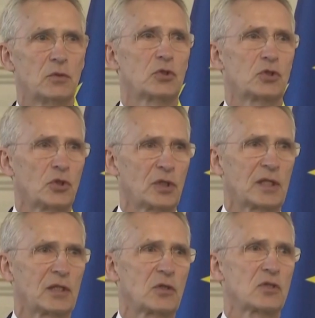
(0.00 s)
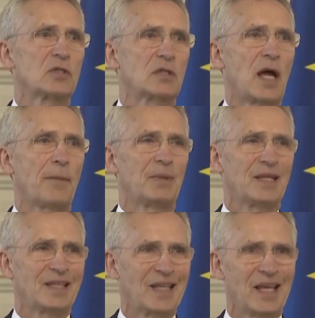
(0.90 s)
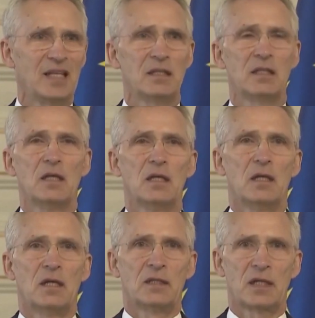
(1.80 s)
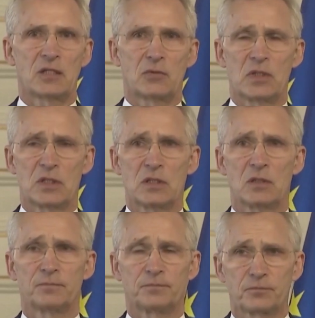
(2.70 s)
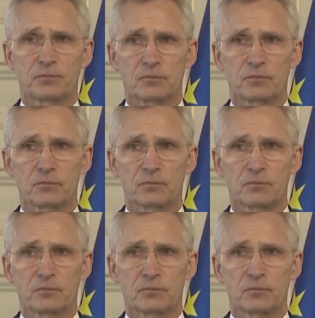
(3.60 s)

sẽ yêu cầu các quốc gia thành viên NATO duy trì các khoản đóng góp hiện